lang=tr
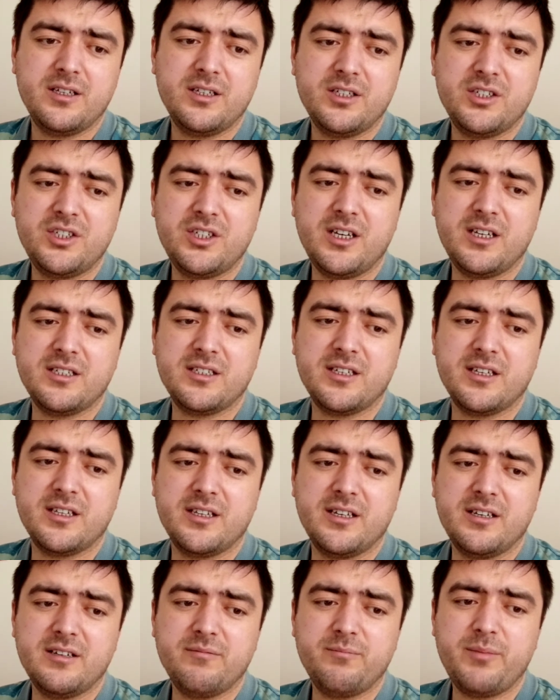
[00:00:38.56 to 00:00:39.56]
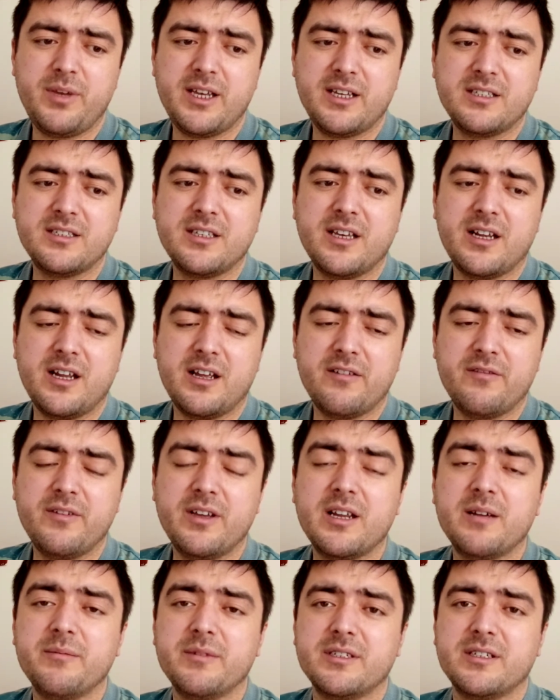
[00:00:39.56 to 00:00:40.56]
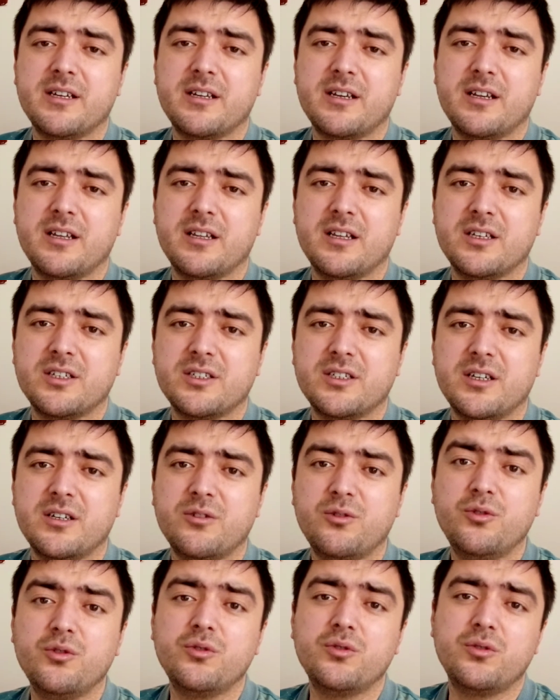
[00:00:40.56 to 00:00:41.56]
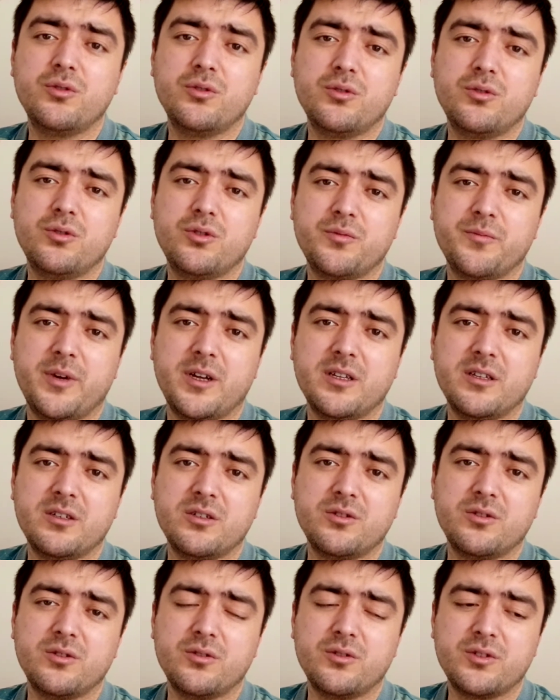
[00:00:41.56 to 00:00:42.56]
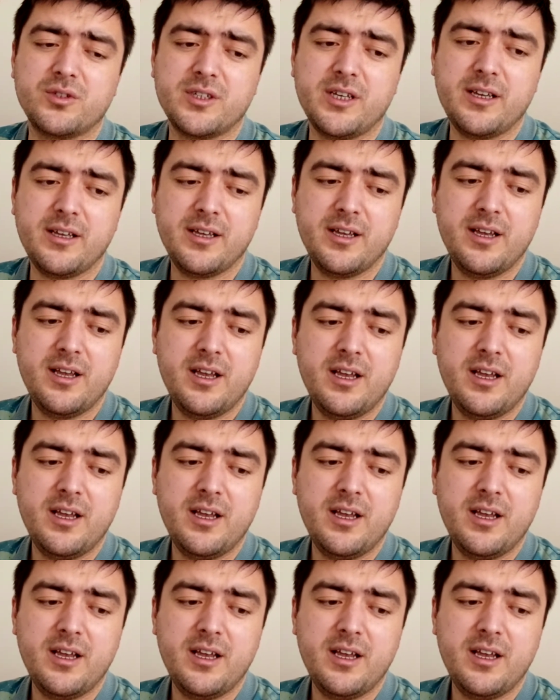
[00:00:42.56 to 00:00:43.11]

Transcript: şeyse de pek zarar veremez arkadaşlar. Güçsüz düşmandır çünkü ise.